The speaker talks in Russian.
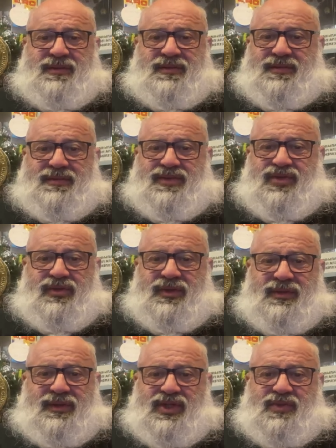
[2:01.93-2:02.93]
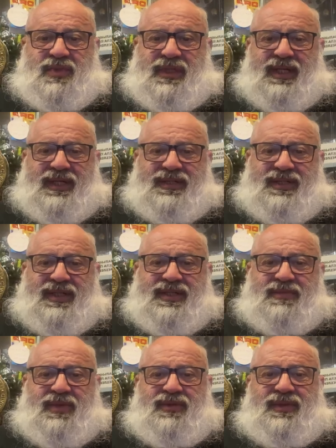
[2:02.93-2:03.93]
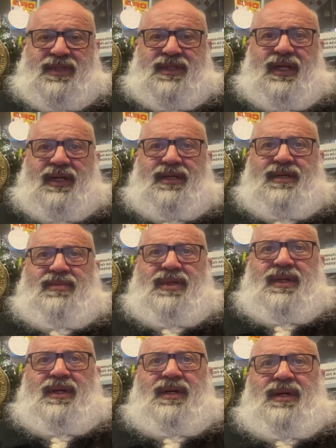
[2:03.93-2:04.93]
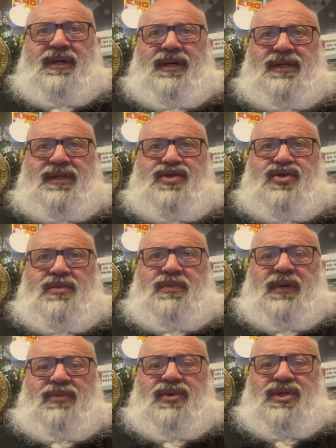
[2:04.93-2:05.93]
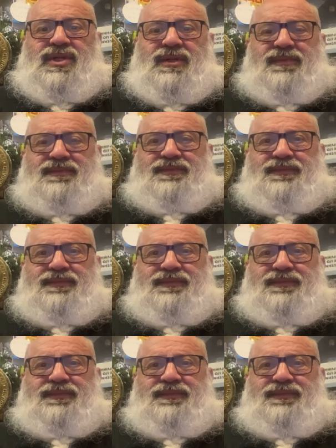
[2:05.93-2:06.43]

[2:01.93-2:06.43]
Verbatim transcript: э, что-то, 1015-30, по-моему, населения было. Этот чуть побольше.